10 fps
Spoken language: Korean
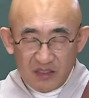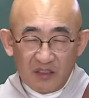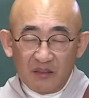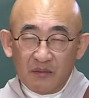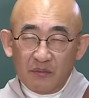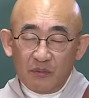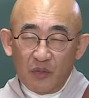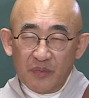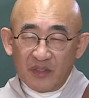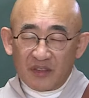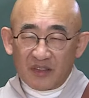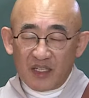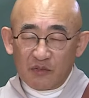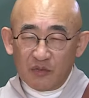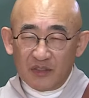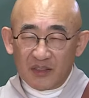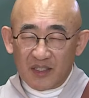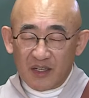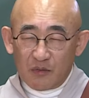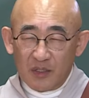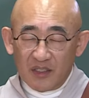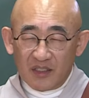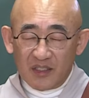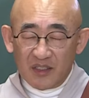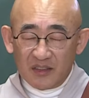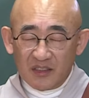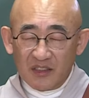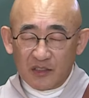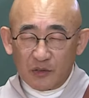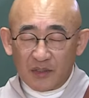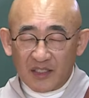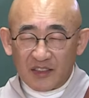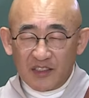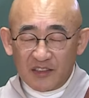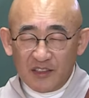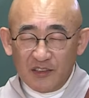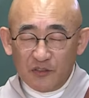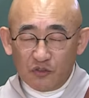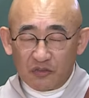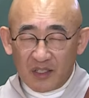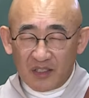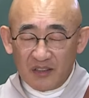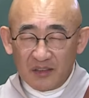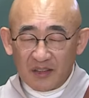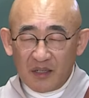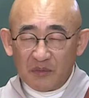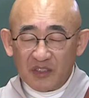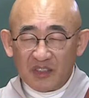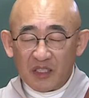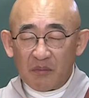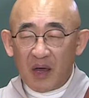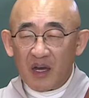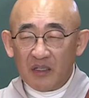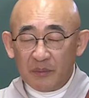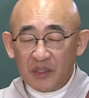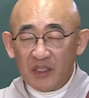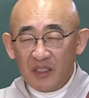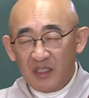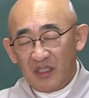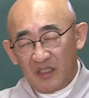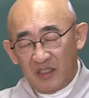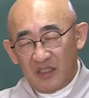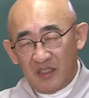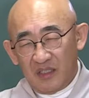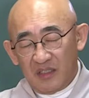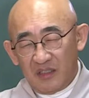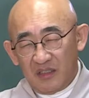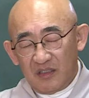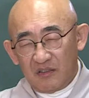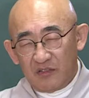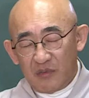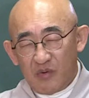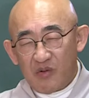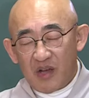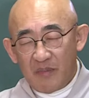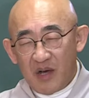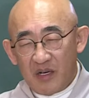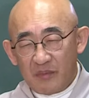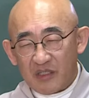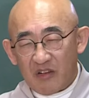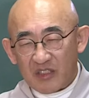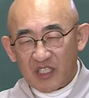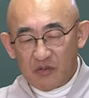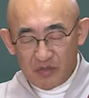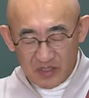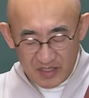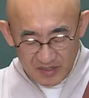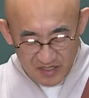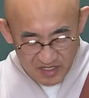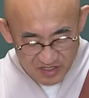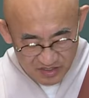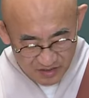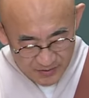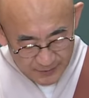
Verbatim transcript: 어, 몸에서 살고 있다라고 하니까 실제로 나찰들이 있는 줄 알아요. 탐진치의 마음이 예, 우리 몸과 마음을 꽉 채우고 있다는 얘기죠.